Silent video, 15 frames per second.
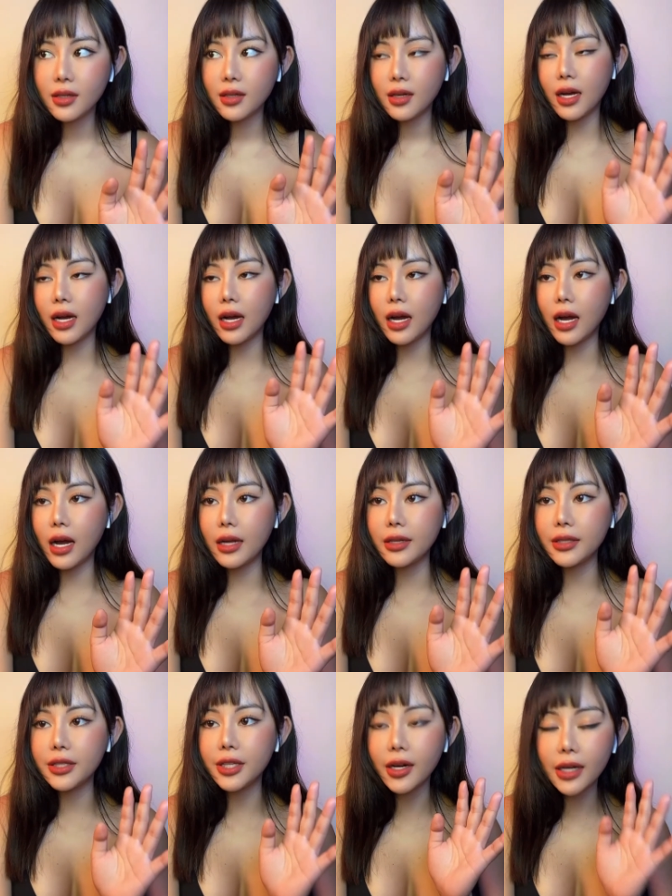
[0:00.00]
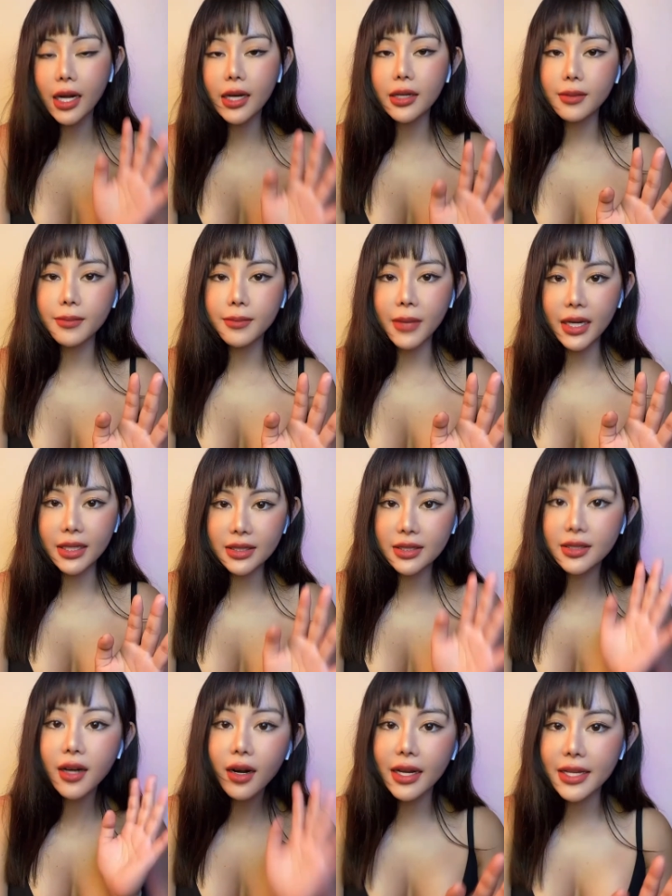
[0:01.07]
à, cho nên
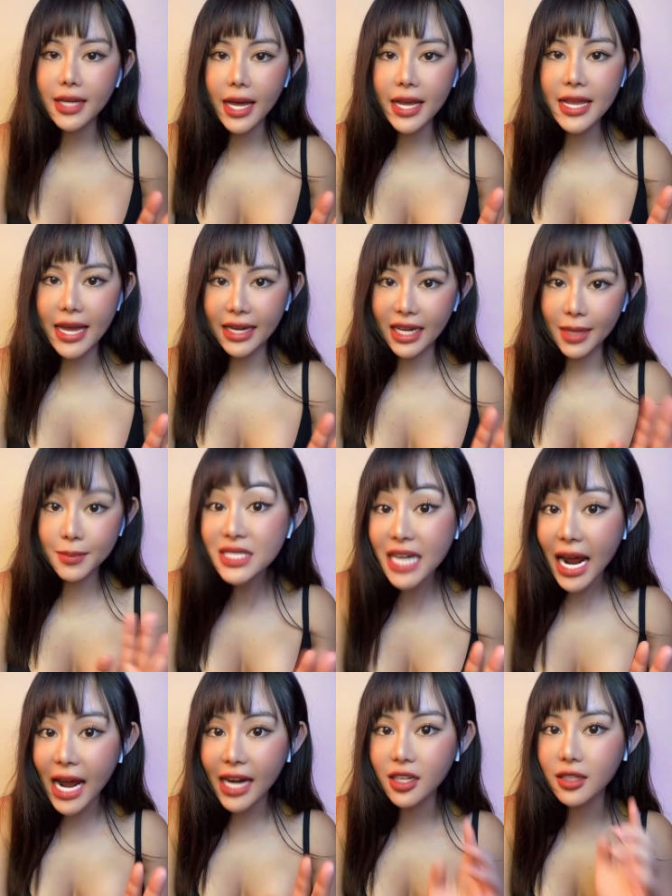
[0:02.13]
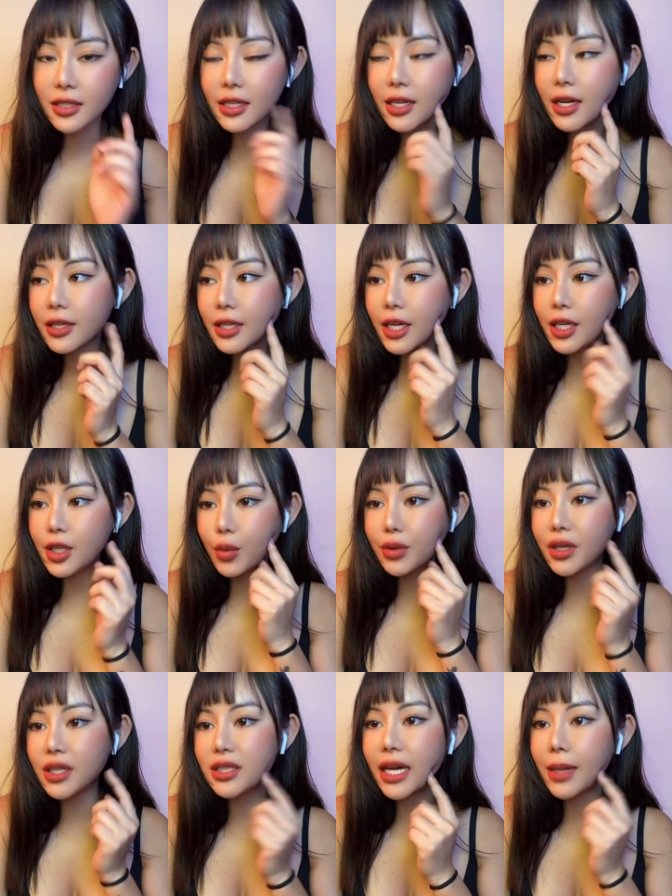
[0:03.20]
mình rất là dễ dàng kiểm tra thôi thí dụ
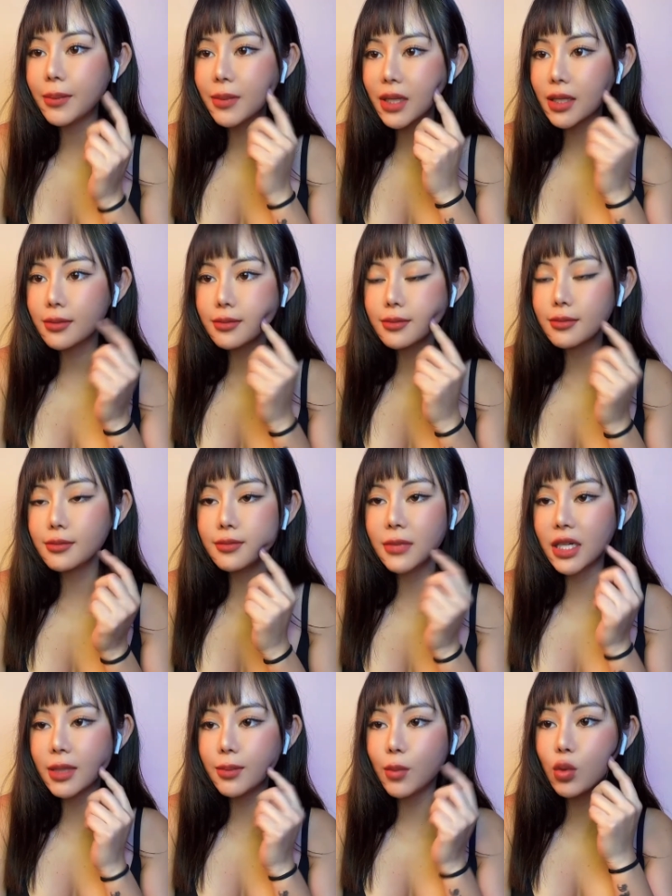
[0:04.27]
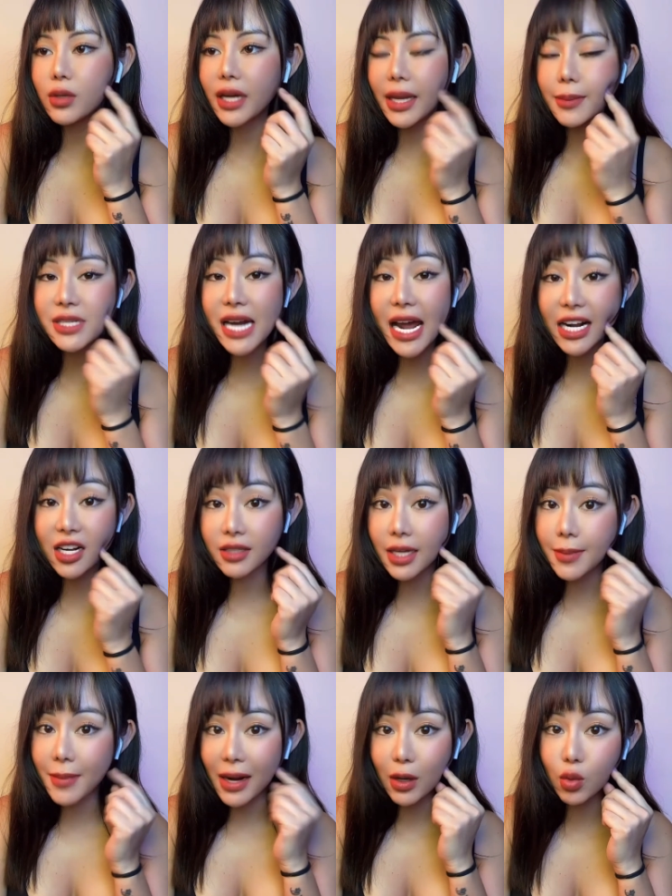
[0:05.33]
như cái mình mình muốn kiểm tra coi
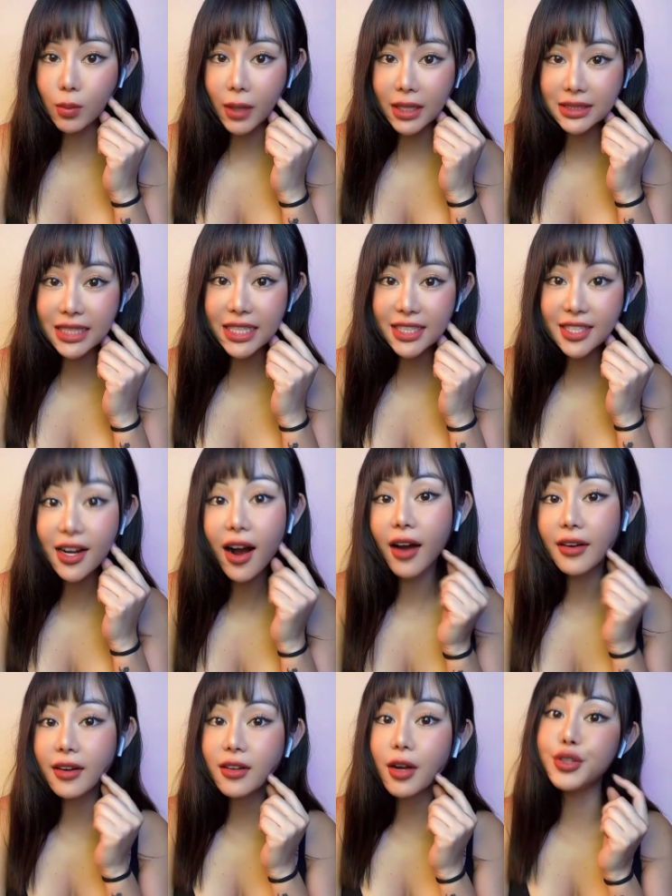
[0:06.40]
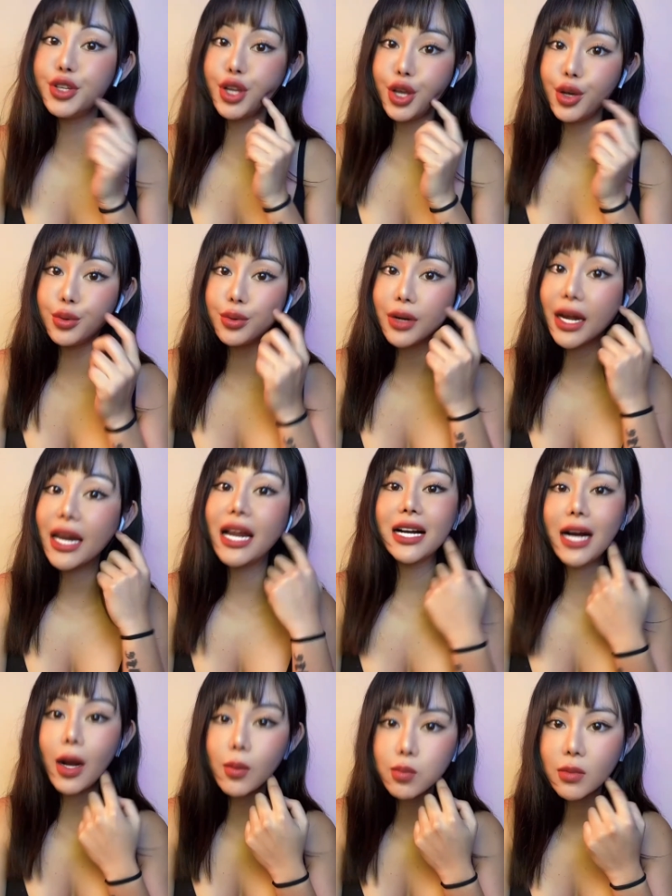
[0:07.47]
cái mặt của mình cái cơ nó có nhiều hay là
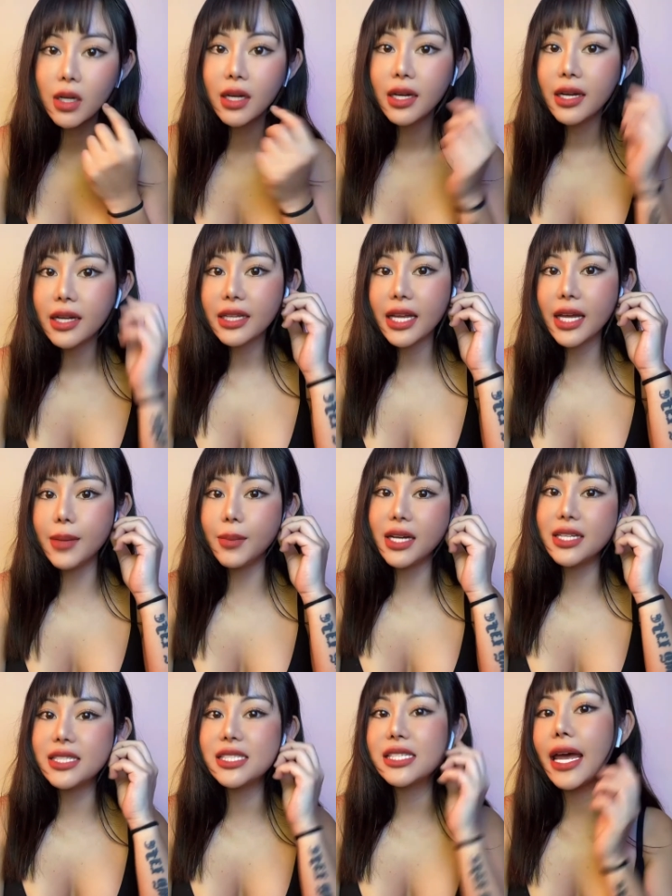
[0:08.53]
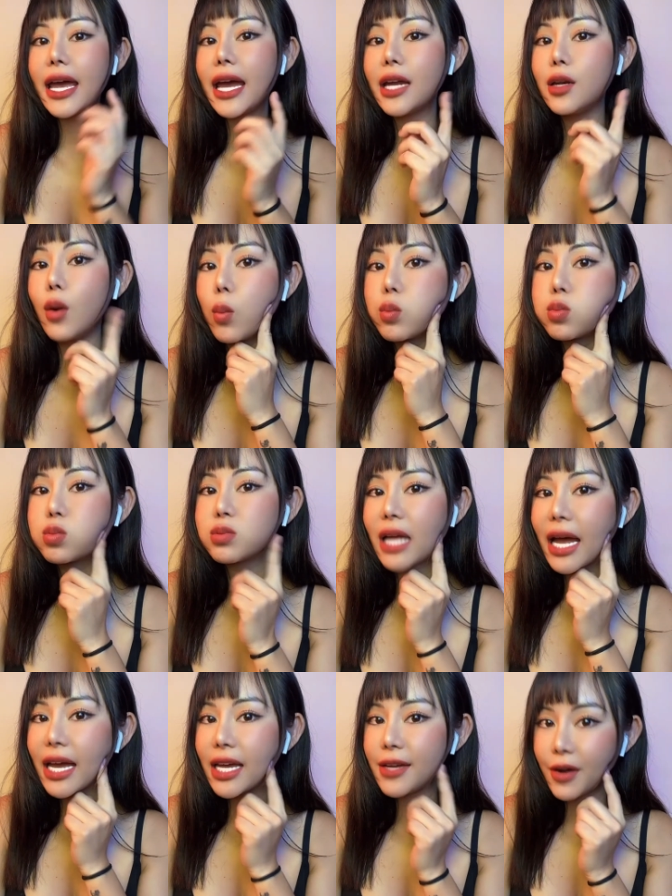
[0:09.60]
không thì mình sẽ đụng
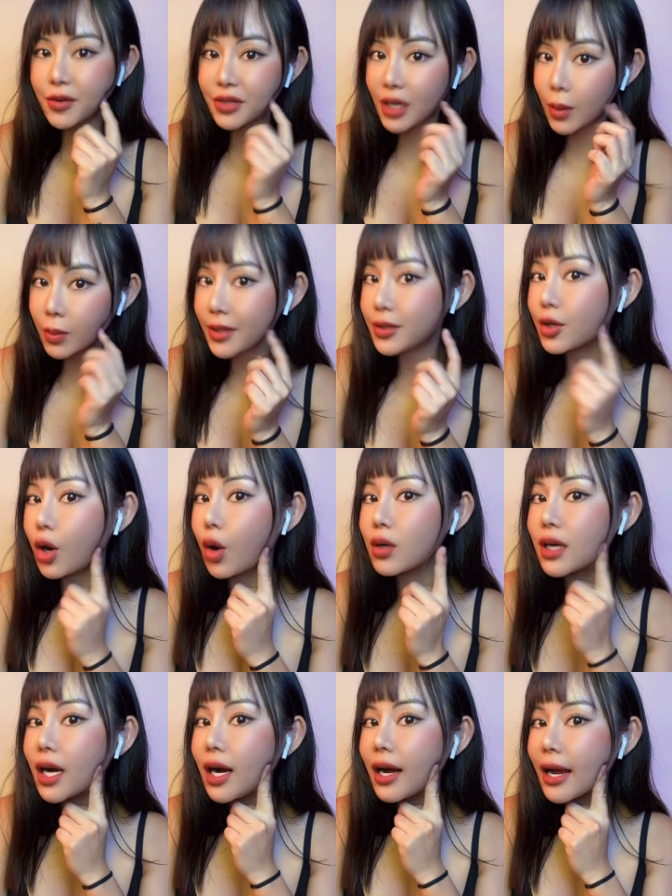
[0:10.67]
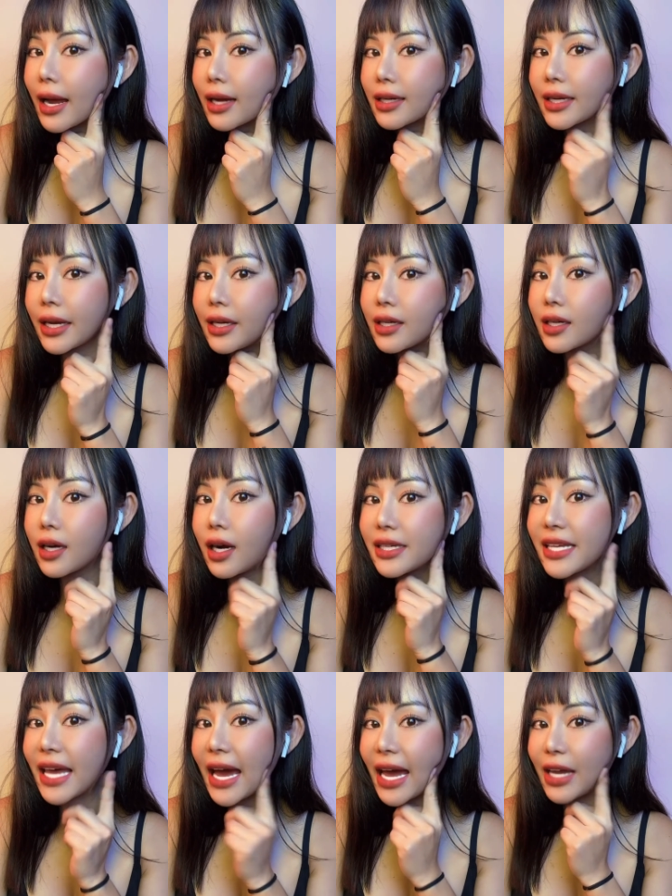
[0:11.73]
tay vào trong cái chỗ cơ cái cơ
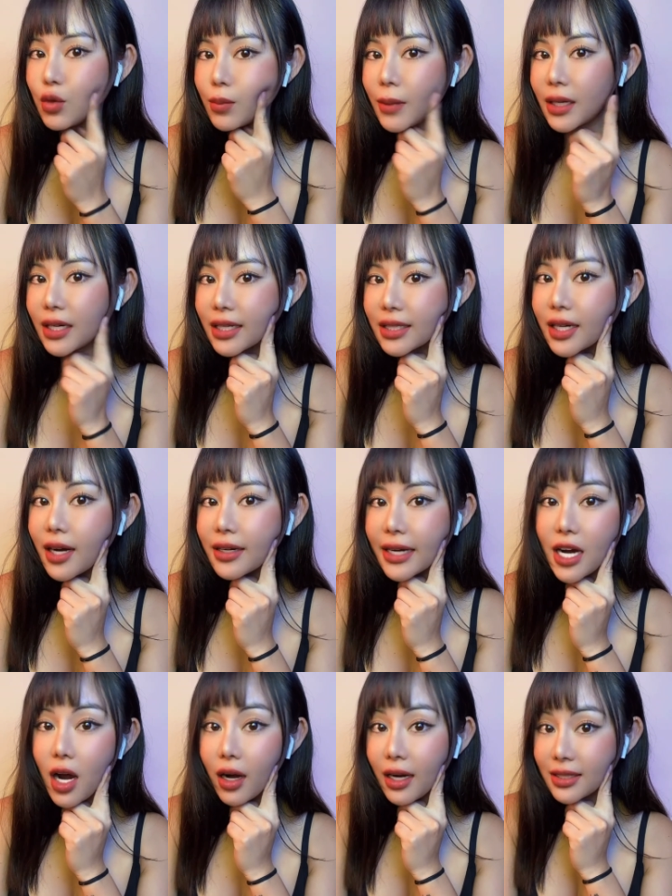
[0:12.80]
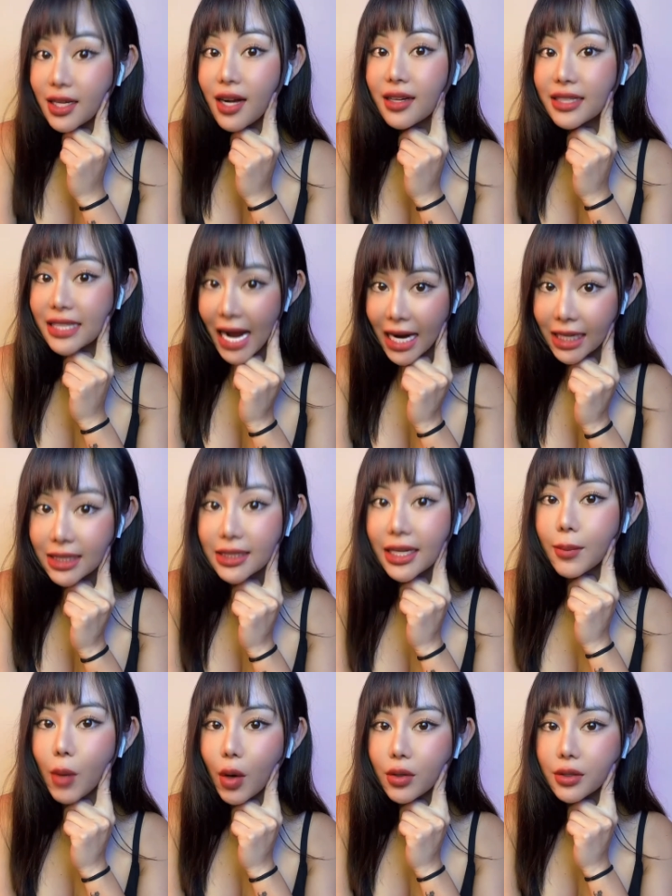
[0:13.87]
nhai của mình này cơ này gọi là cơ cắn
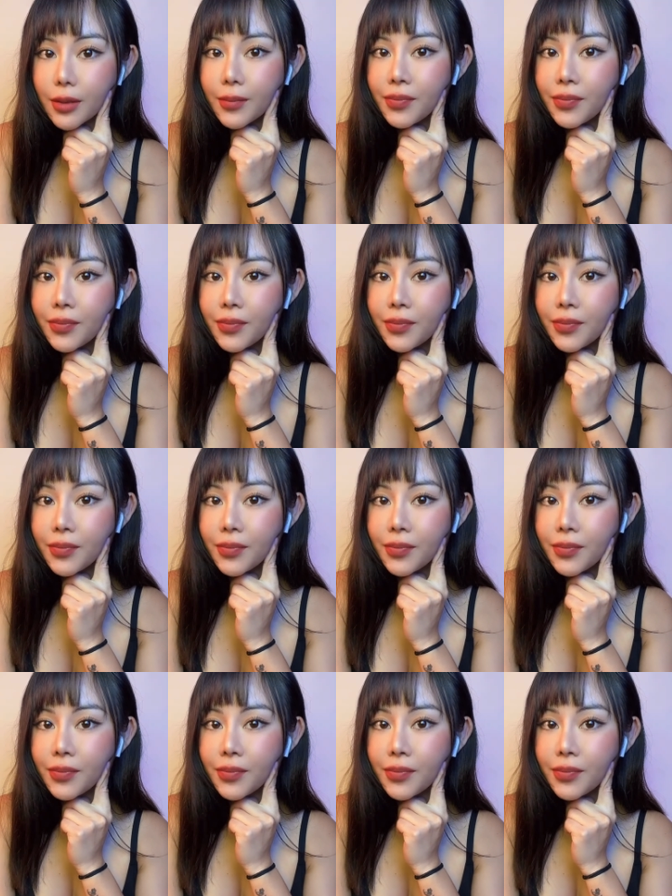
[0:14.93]
nha mọi người